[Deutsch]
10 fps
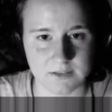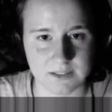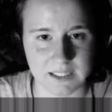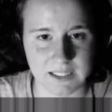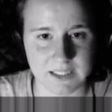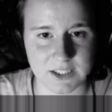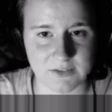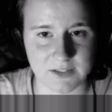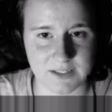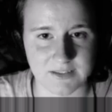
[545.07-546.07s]
Nein, ich
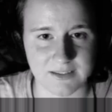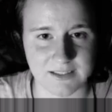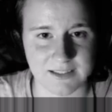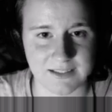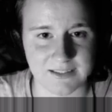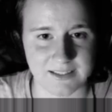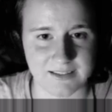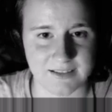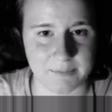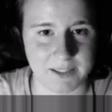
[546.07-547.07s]
schaff's nicht. Der,
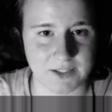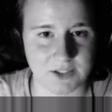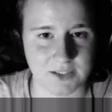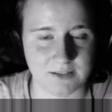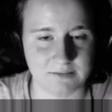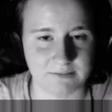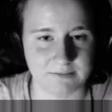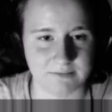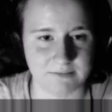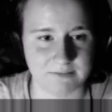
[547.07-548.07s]
der peitscht dich.
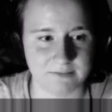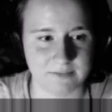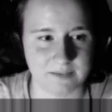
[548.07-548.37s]
Ist okay.